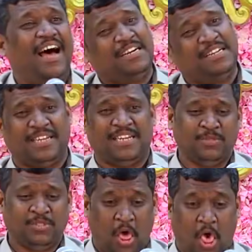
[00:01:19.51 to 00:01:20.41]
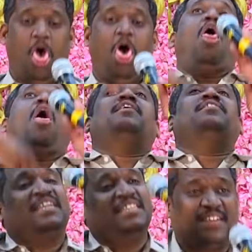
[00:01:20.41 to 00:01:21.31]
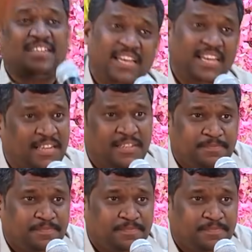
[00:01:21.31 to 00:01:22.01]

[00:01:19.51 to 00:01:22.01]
அடுத்த நிமிஷம் வாந்தி வருதா இல்லையா